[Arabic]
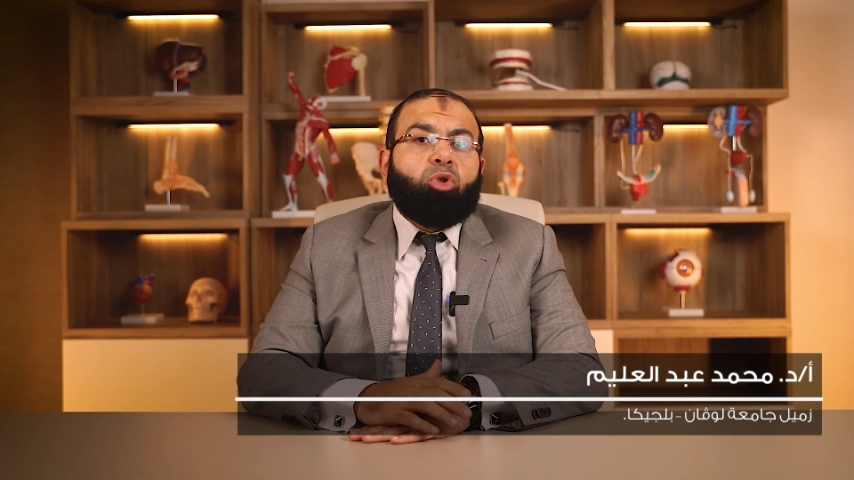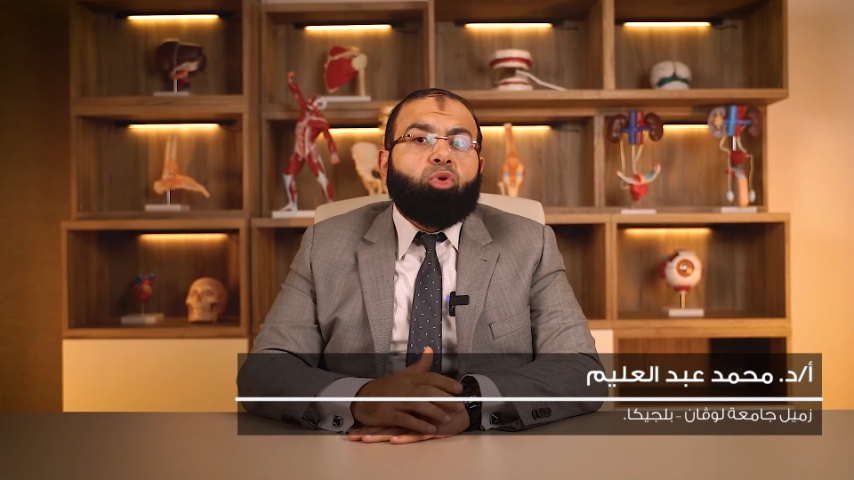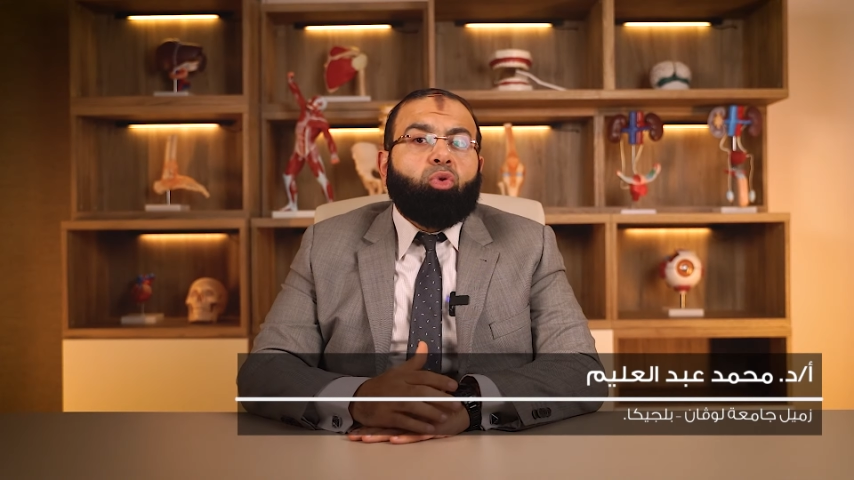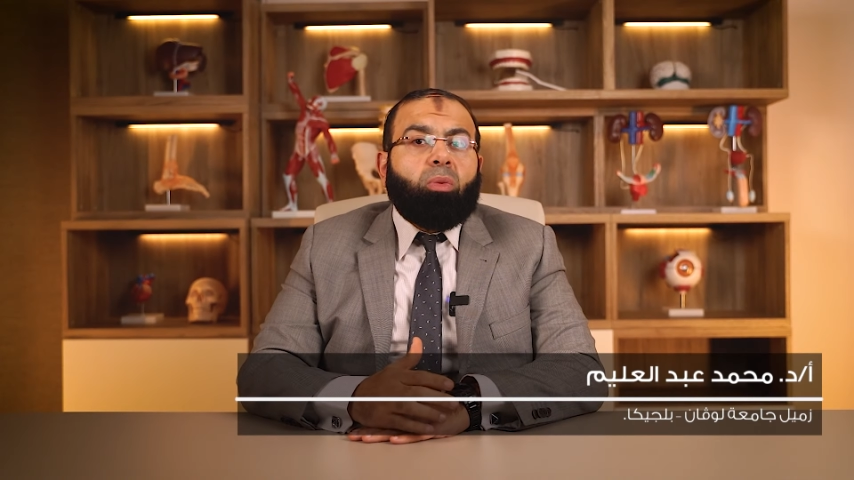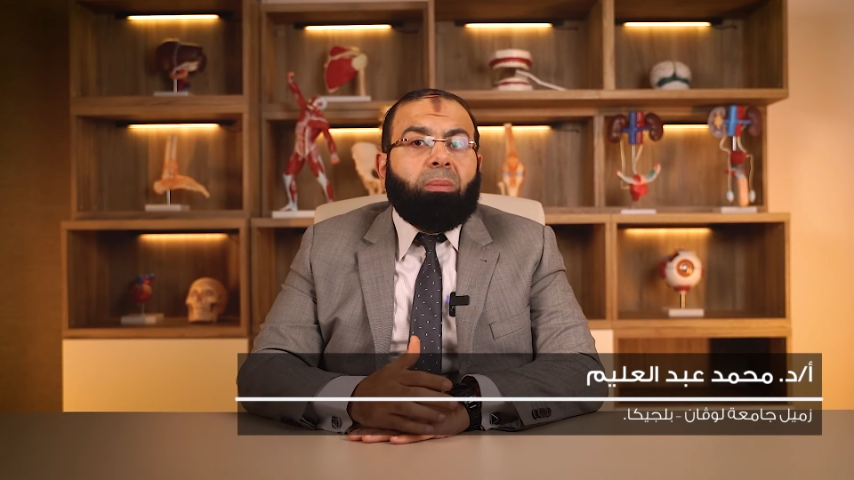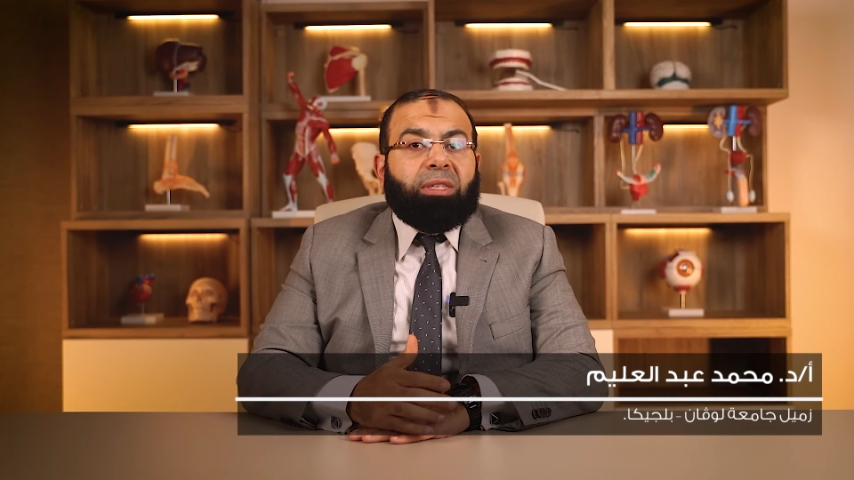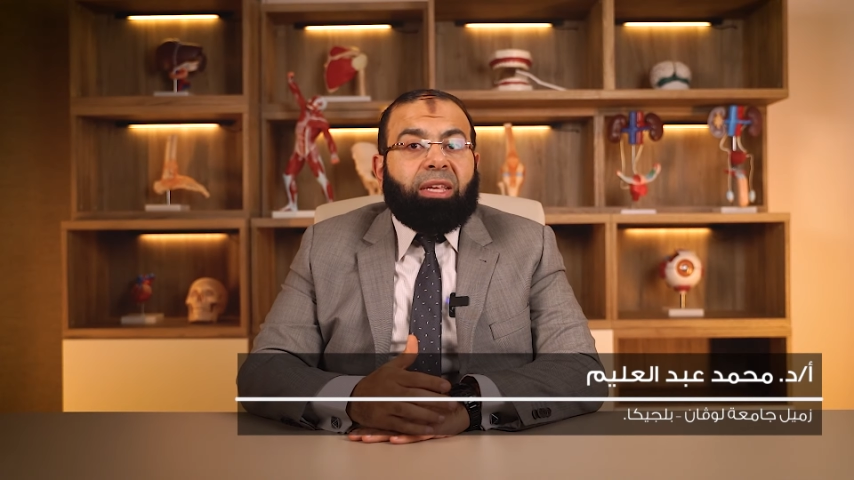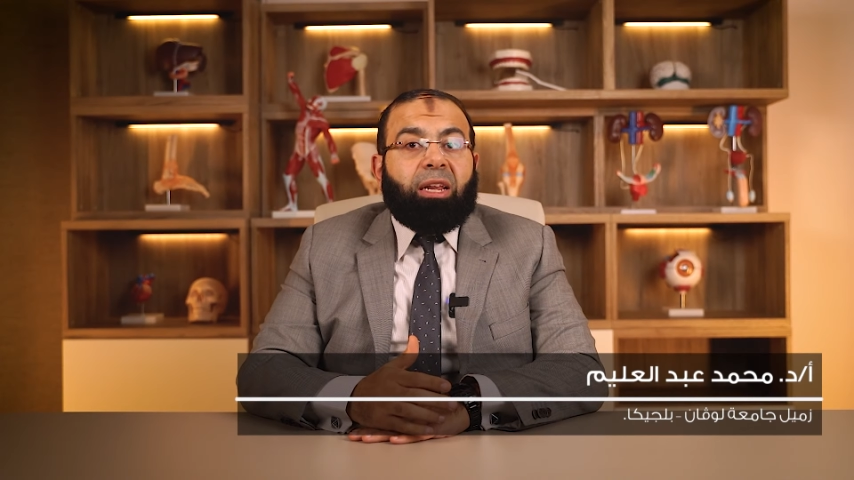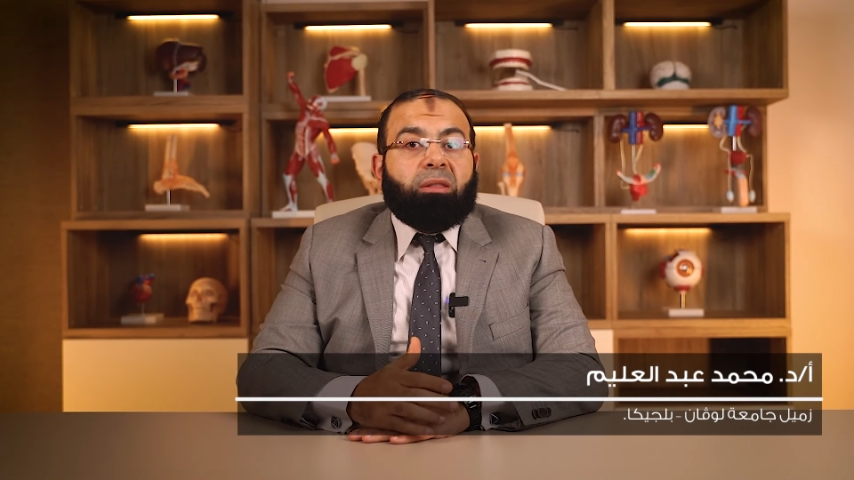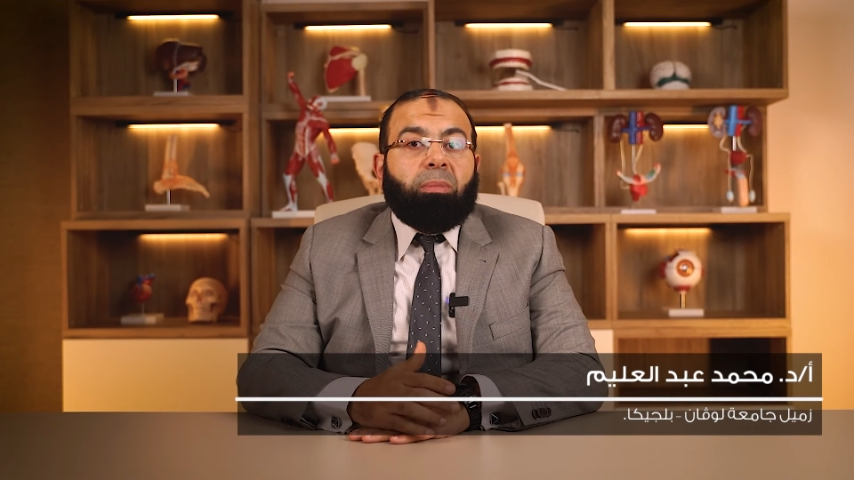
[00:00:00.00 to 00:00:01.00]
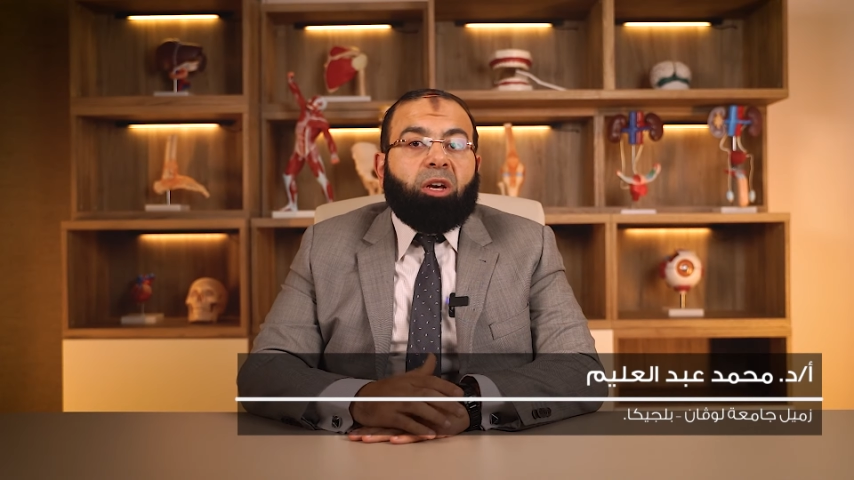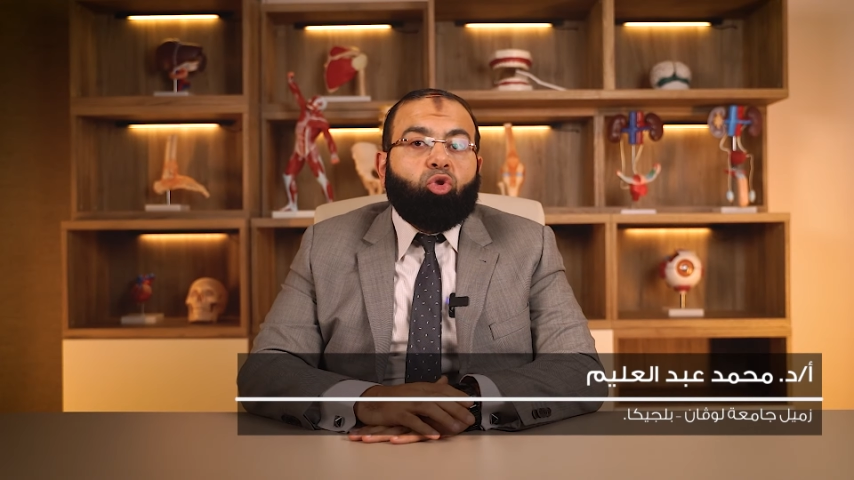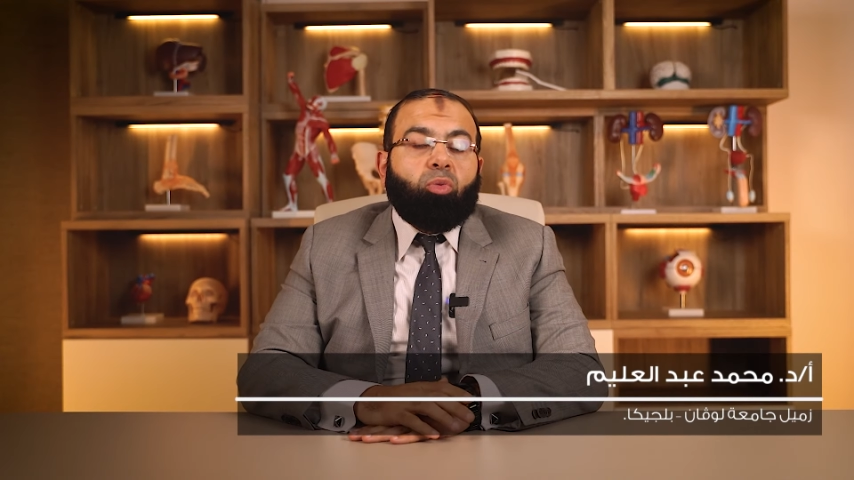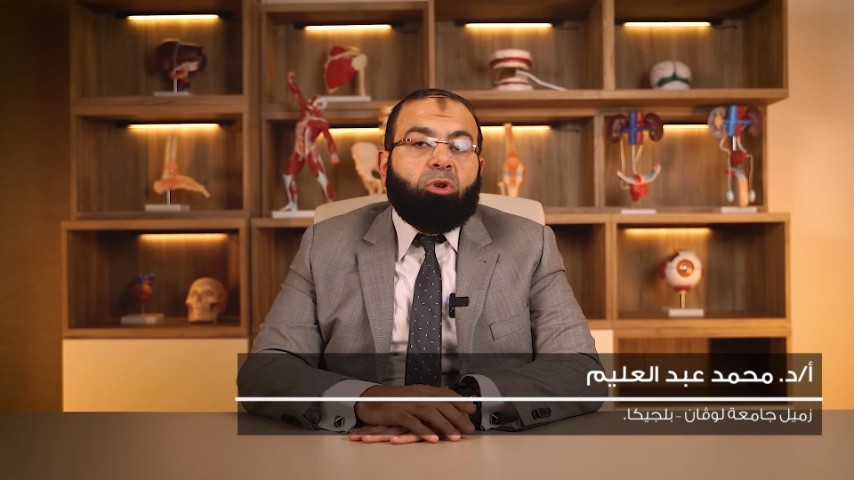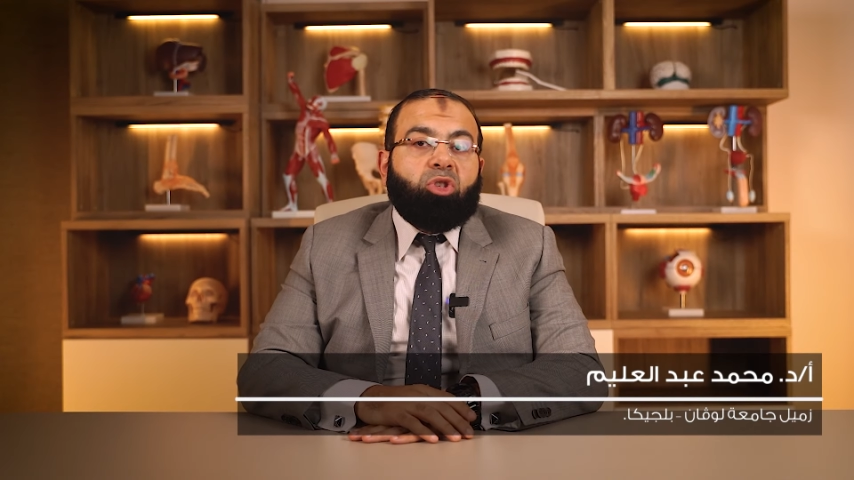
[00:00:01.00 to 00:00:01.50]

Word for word: ودنه ما زالت مكتومه